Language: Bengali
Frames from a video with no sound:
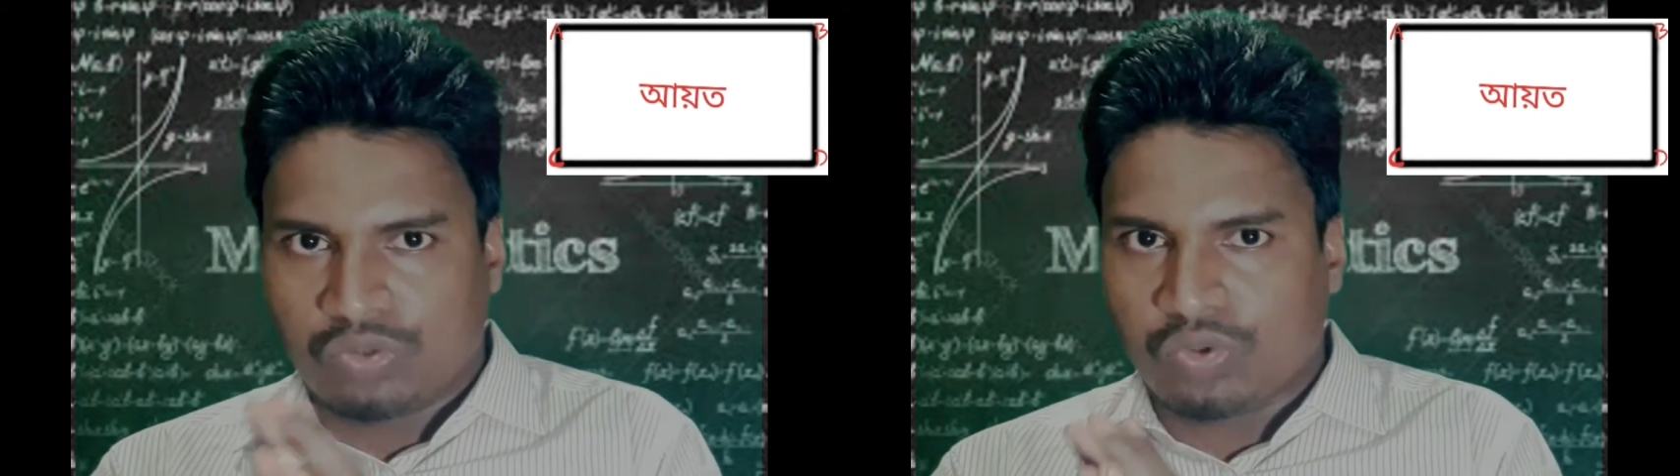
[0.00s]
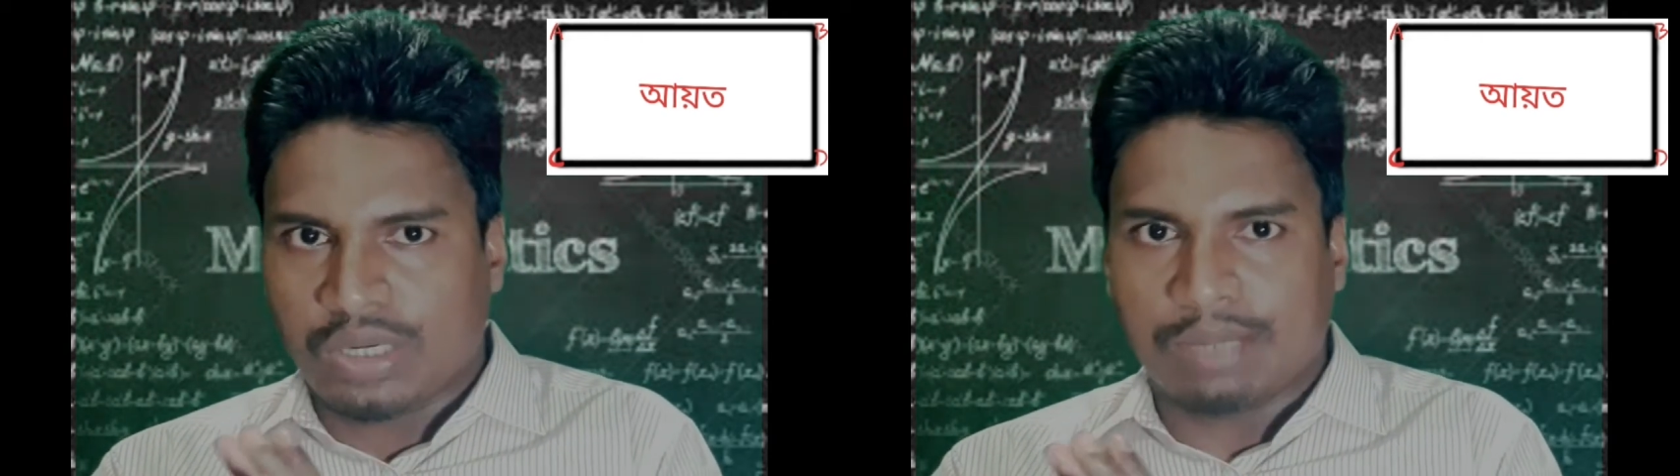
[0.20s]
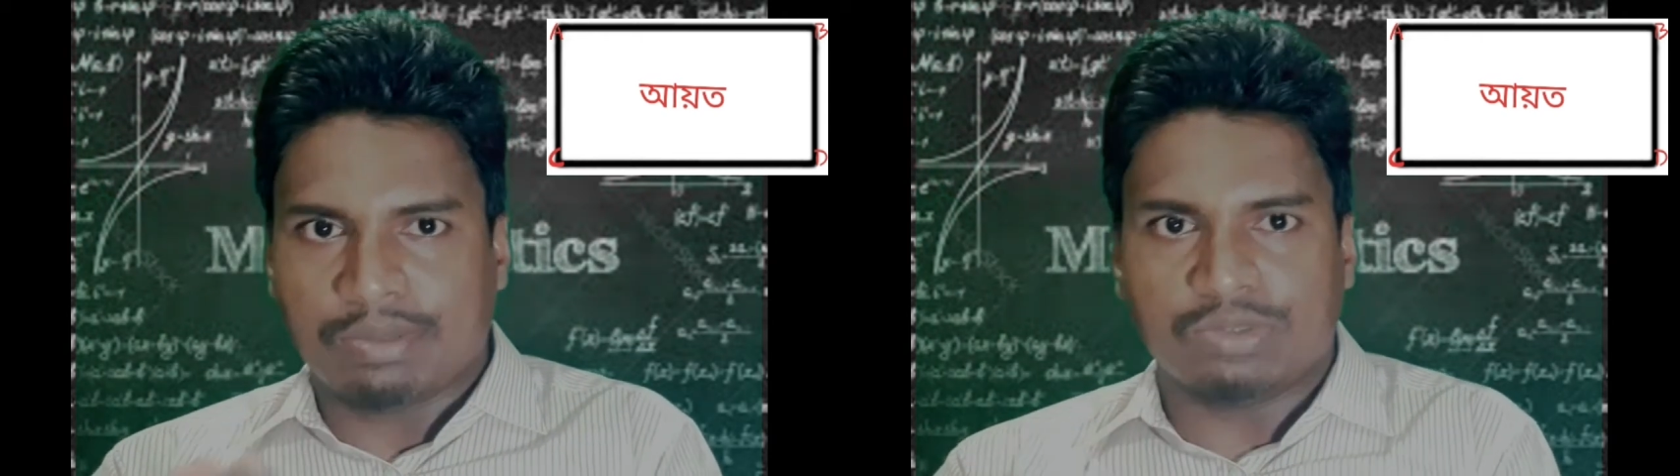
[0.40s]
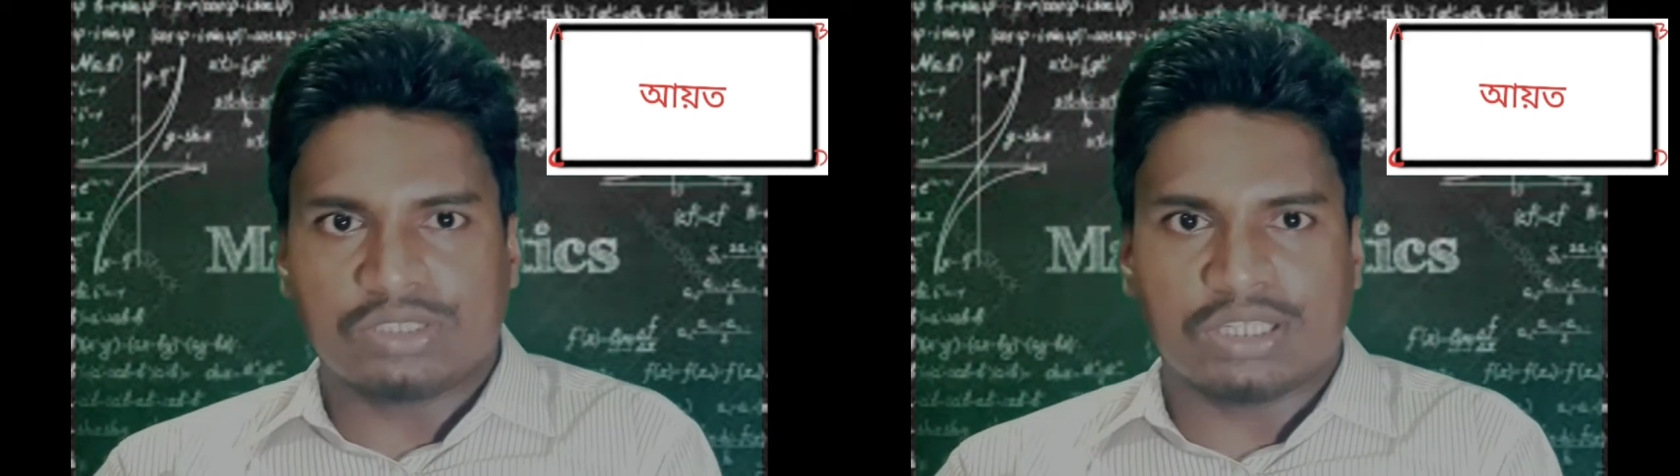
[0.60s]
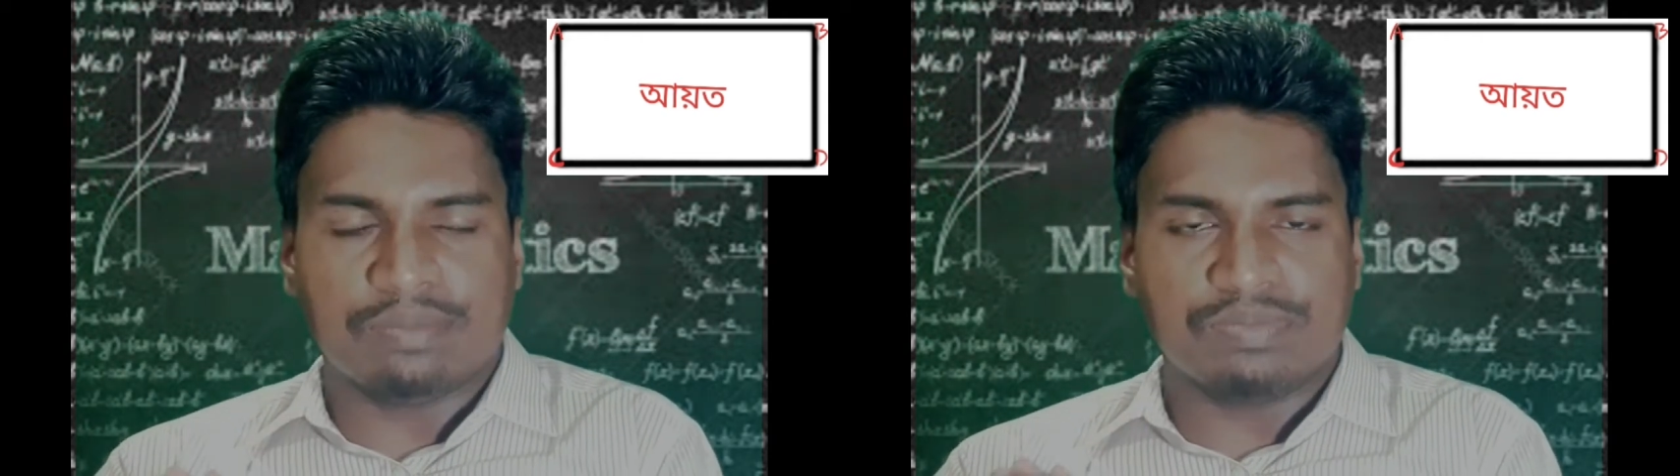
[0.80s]
ওখানে আমরা
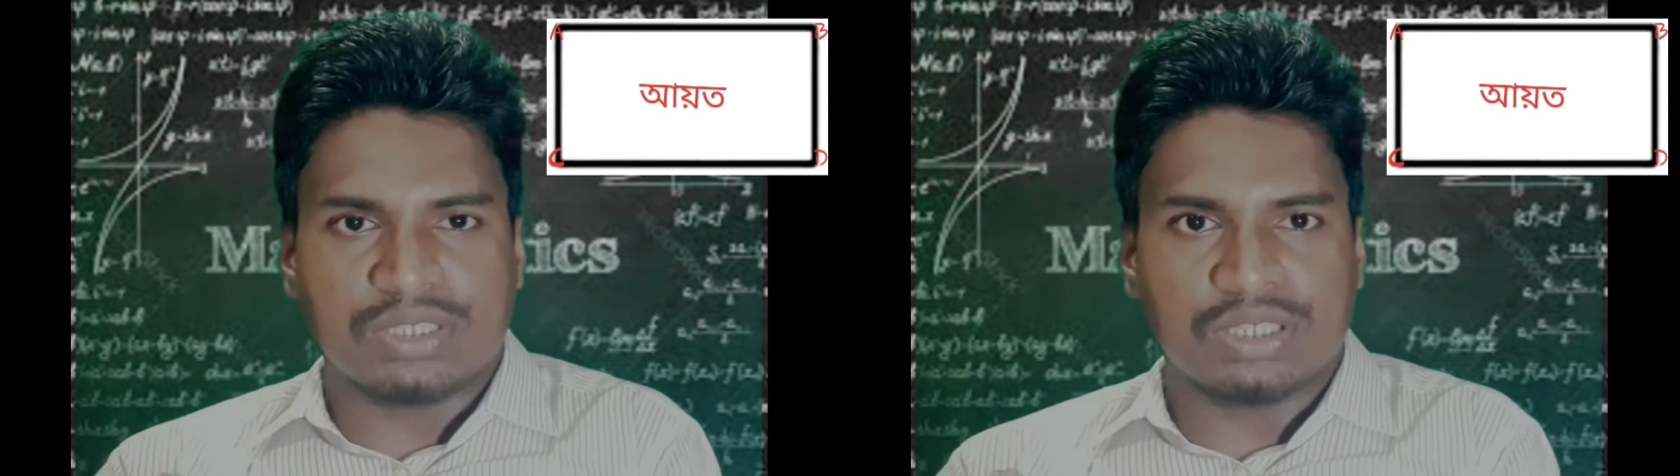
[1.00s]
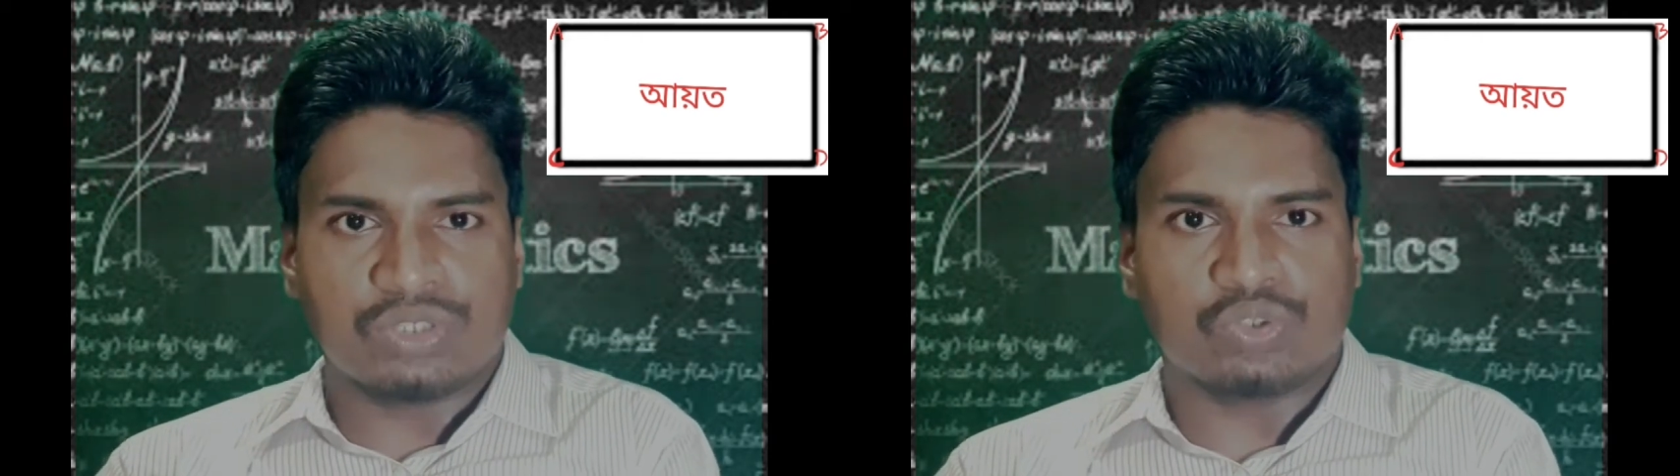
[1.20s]
বলছিলাম যে